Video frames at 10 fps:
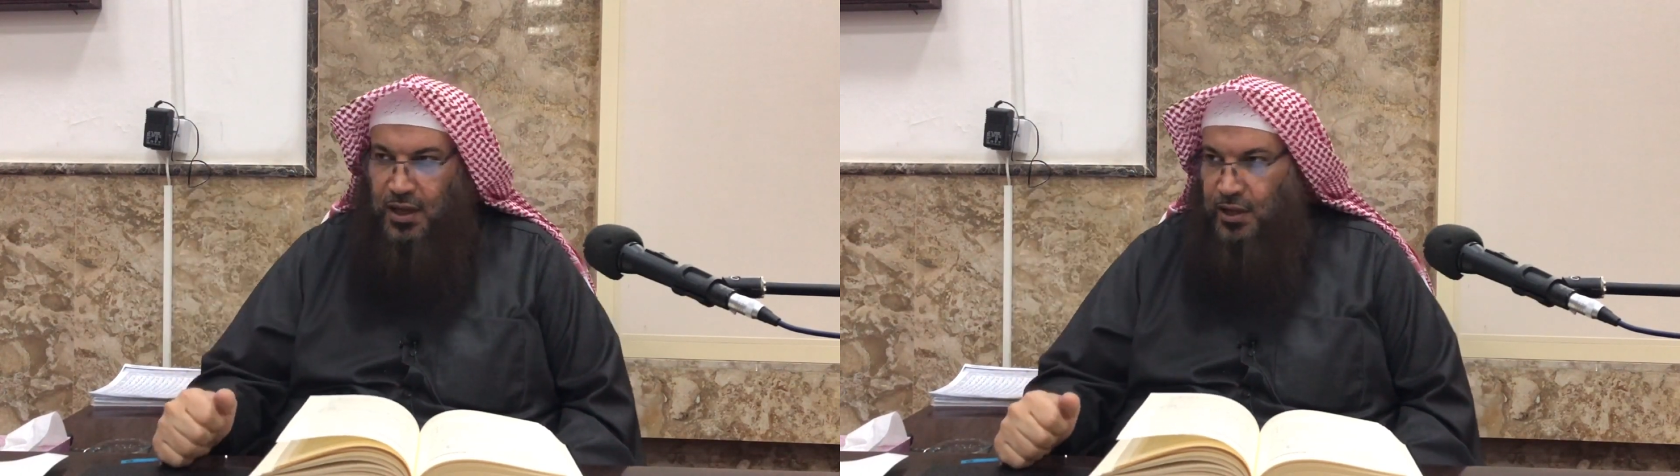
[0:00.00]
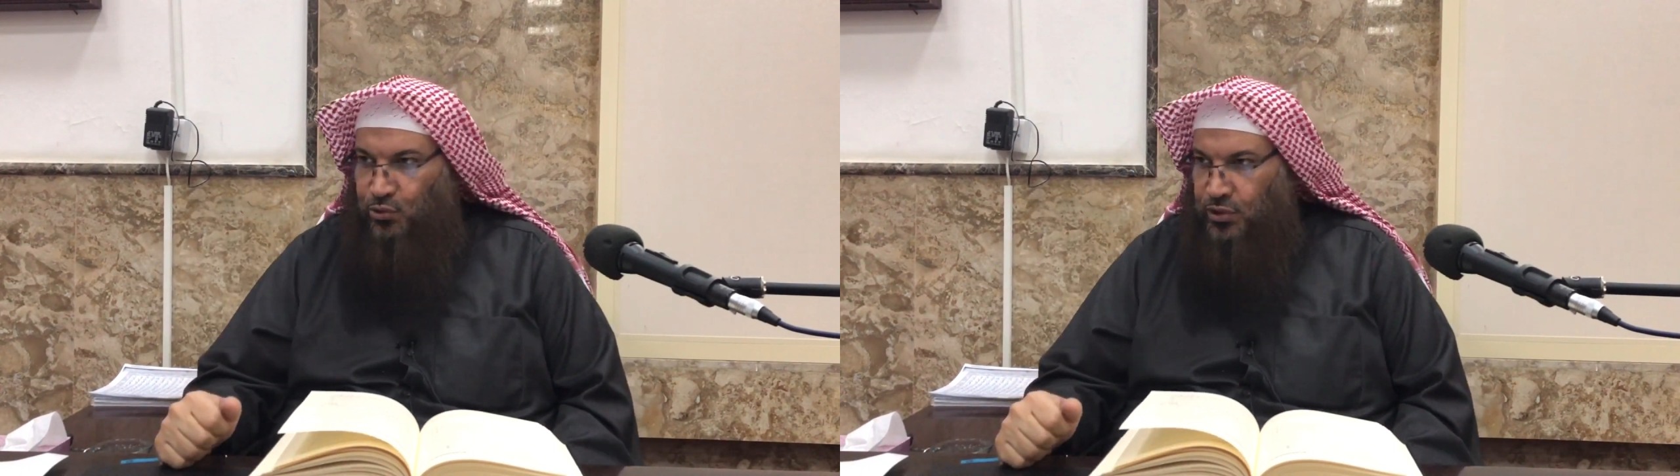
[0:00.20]

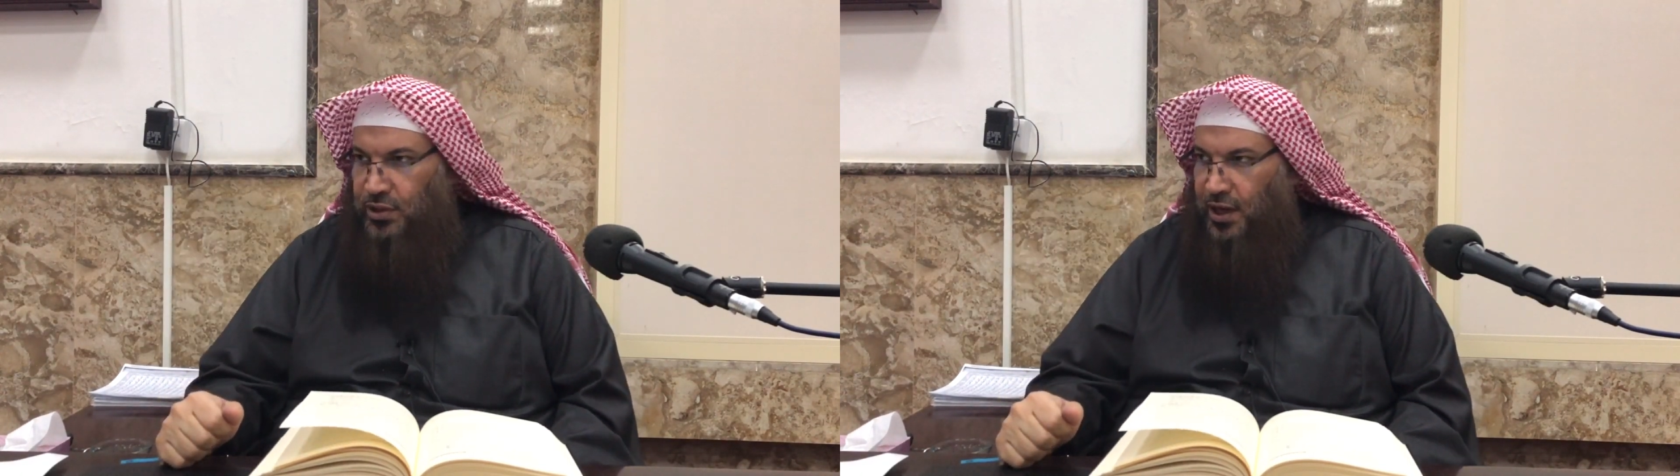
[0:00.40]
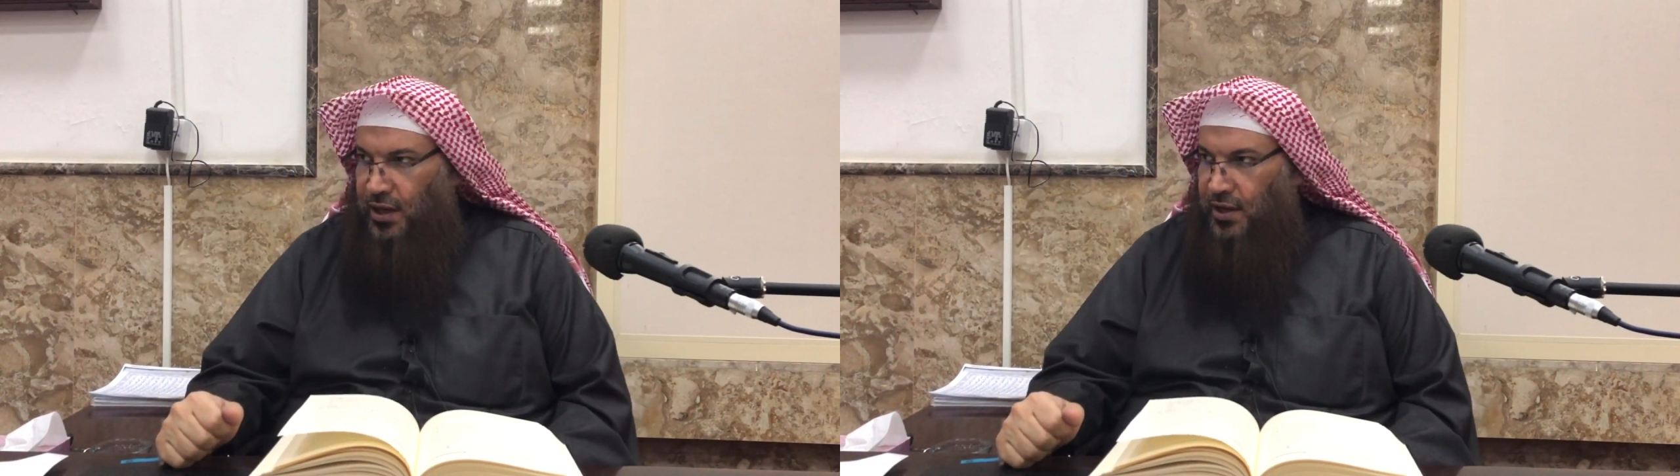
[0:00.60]
أن
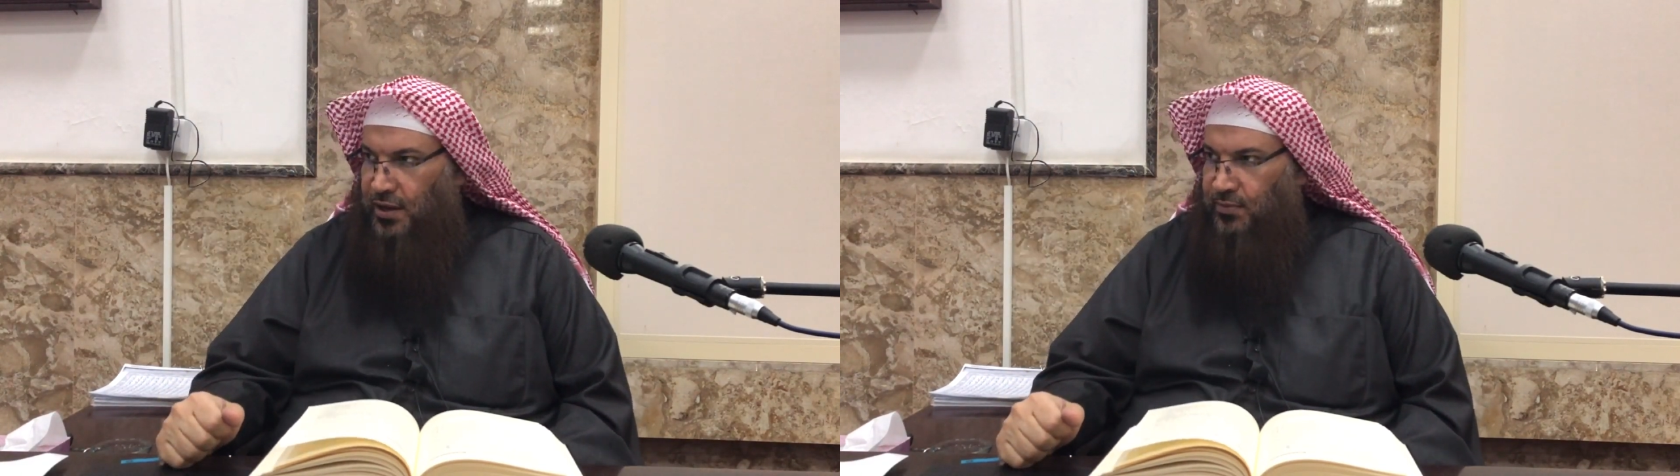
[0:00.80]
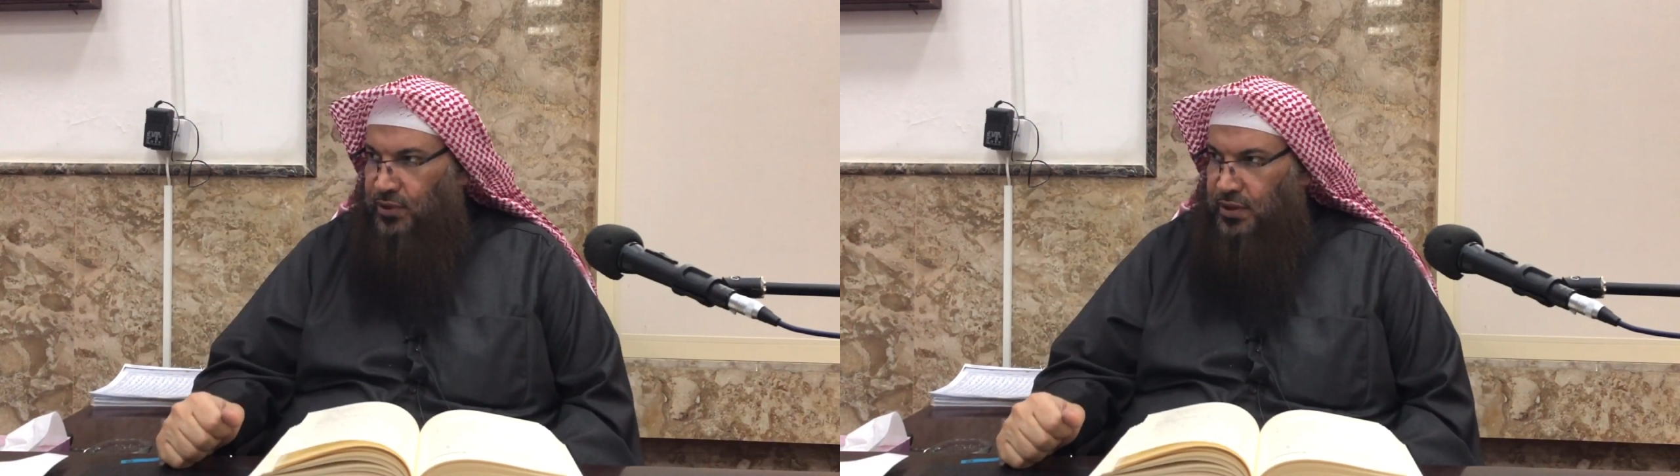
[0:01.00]
يثني على
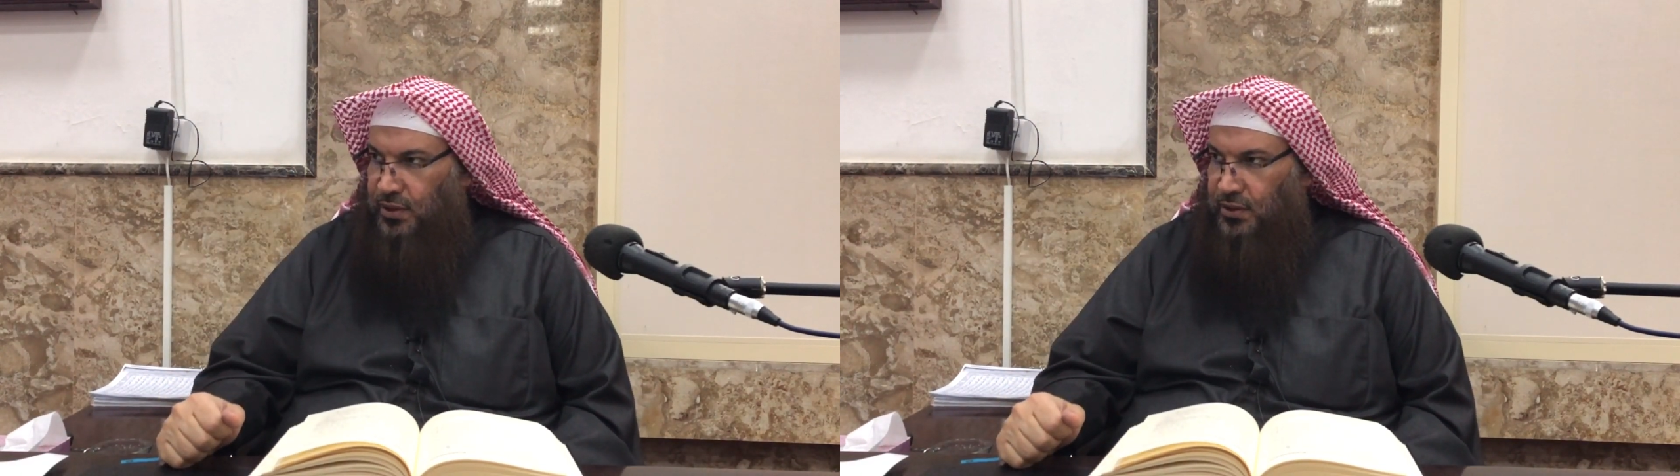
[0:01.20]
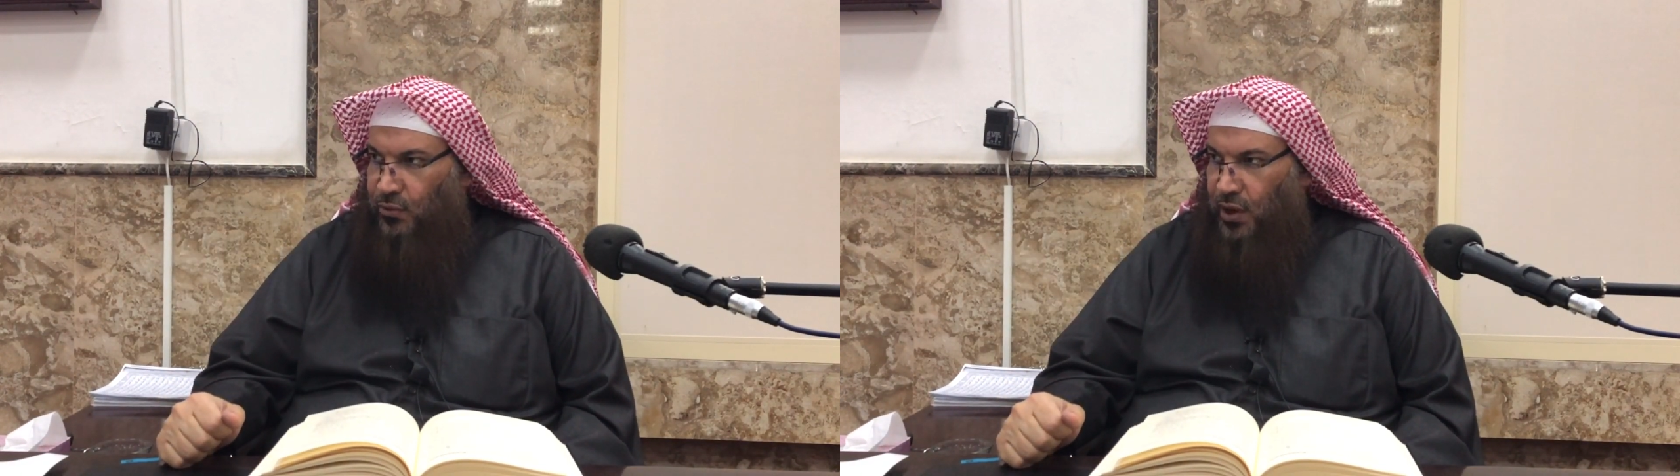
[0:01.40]
نبيه